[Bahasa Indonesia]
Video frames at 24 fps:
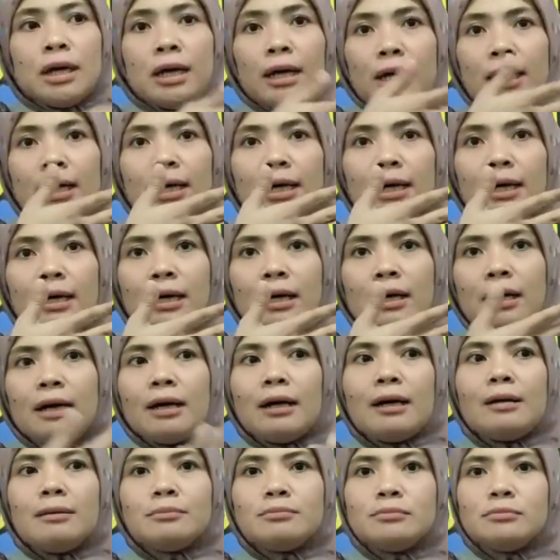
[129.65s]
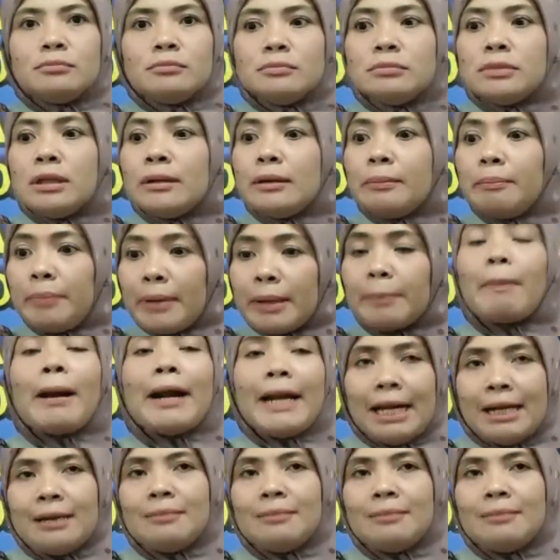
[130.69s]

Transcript: uh, per panen.